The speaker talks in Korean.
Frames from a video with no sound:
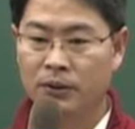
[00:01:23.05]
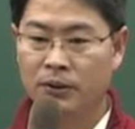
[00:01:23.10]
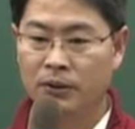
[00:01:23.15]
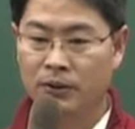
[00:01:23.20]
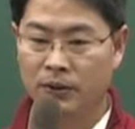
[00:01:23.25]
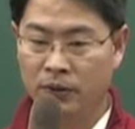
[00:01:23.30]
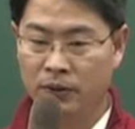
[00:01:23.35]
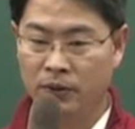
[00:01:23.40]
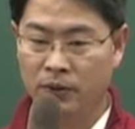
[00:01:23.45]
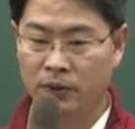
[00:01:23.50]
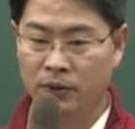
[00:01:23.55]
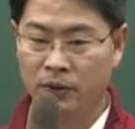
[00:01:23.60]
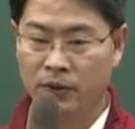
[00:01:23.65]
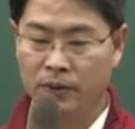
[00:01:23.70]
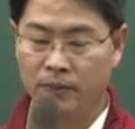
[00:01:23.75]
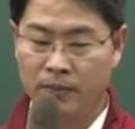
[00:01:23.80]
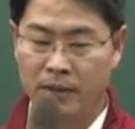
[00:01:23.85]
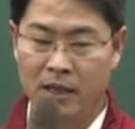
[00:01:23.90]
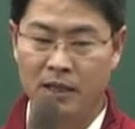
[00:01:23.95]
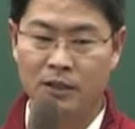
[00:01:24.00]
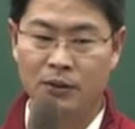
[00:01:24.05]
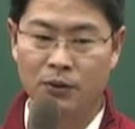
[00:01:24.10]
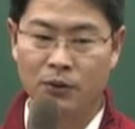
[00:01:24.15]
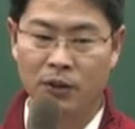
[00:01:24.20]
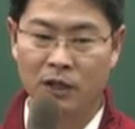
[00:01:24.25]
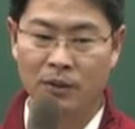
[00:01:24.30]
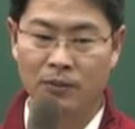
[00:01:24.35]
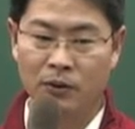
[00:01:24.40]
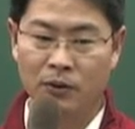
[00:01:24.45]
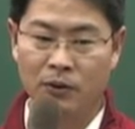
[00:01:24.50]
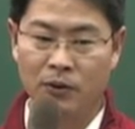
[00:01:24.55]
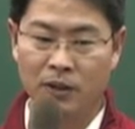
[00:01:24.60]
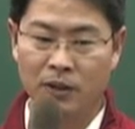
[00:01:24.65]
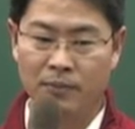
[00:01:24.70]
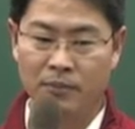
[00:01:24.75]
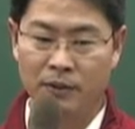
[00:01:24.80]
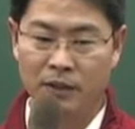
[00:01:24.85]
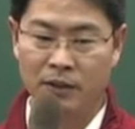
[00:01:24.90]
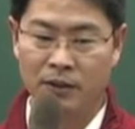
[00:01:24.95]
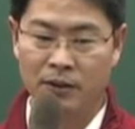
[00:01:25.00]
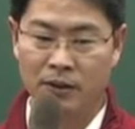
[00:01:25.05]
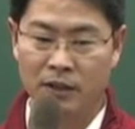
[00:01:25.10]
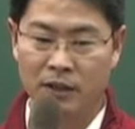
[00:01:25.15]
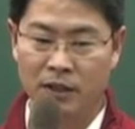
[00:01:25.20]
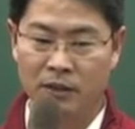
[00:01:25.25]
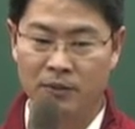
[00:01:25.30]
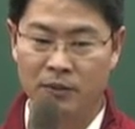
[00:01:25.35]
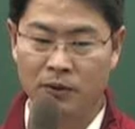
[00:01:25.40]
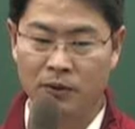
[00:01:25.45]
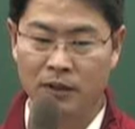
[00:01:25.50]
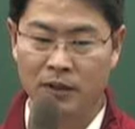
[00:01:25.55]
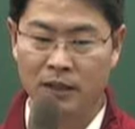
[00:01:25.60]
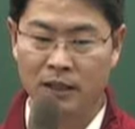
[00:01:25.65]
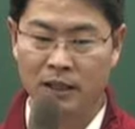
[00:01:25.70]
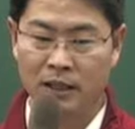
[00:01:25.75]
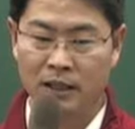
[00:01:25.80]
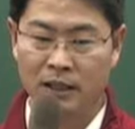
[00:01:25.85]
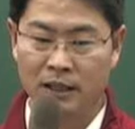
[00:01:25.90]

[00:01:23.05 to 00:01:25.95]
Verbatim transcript: 그리고 말소 회복과 멸실 회복은